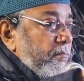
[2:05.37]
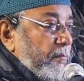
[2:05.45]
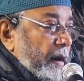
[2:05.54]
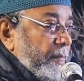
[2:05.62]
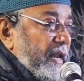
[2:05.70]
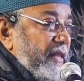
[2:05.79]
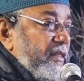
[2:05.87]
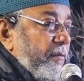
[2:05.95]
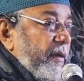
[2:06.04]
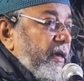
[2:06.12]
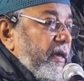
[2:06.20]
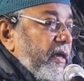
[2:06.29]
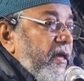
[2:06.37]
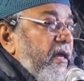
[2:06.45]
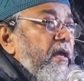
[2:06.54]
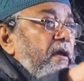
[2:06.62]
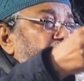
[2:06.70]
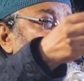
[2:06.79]
মামলা দিবে
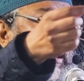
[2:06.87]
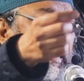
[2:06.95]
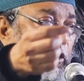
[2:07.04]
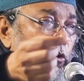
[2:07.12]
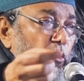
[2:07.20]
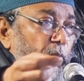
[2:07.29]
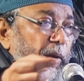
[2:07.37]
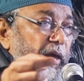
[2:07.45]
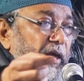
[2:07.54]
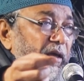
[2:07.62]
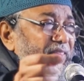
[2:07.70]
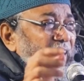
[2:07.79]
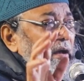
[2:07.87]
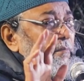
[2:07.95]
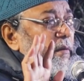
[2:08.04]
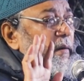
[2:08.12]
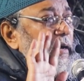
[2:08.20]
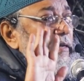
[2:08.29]
ফাইন করবে থাক
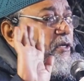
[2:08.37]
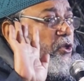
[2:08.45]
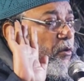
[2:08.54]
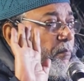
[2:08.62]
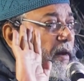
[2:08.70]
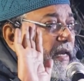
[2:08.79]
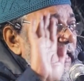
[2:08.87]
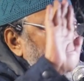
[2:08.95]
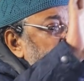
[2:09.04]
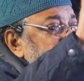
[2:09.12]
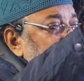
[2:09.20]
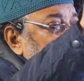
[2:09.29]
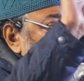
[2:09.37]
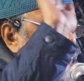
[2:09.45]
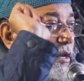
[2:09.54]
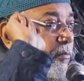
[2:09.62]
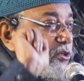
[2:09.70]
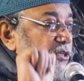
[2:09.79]
বাবা নিয়ম মানিয়ে আমি সে হাত
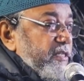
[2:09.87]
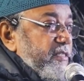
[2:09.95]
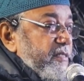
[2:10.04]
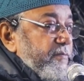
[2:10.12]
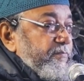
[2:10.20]
তুলে বসে আছি